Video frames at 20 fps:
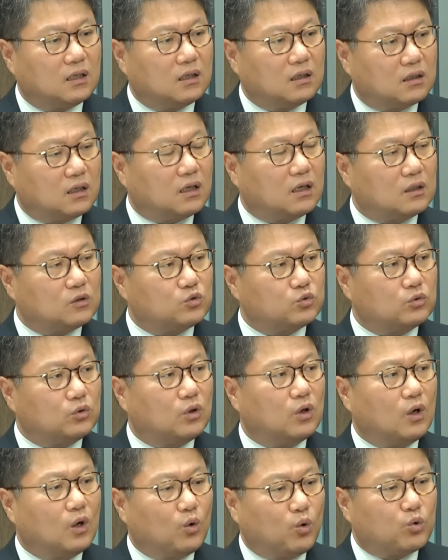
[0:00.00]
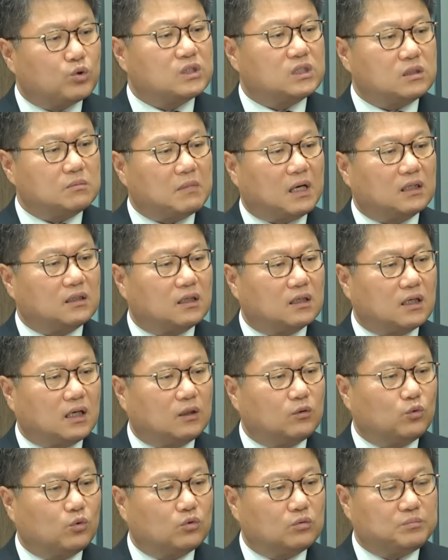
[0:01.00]
그래가지고 혹시 만약에
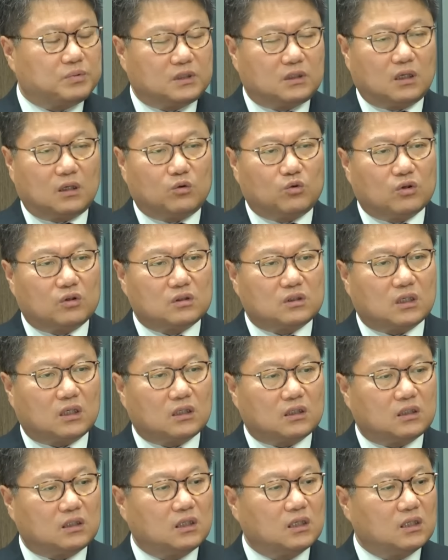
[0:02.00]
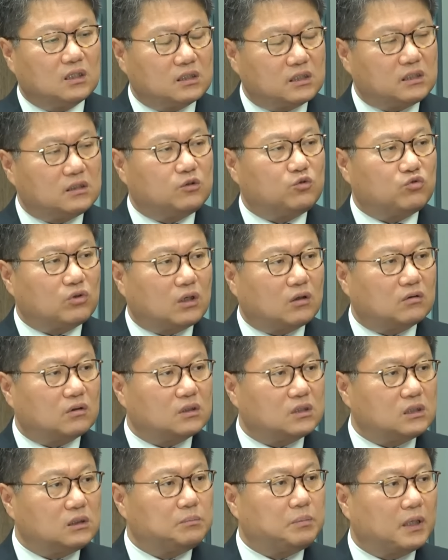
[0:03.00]
한동훈 비대위원장이 실수하거나
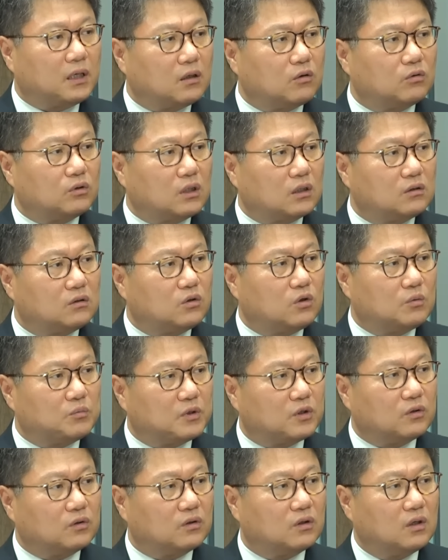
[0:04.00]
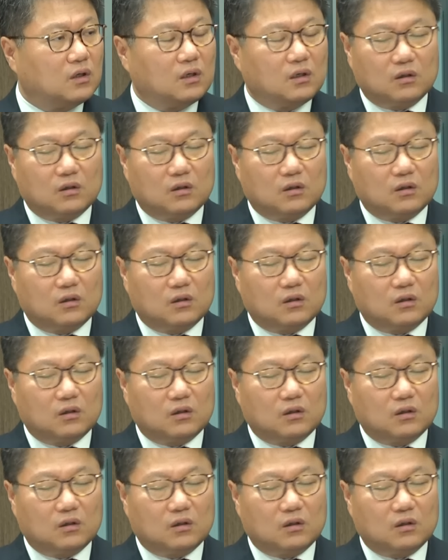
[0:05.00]
실패하거나 그러면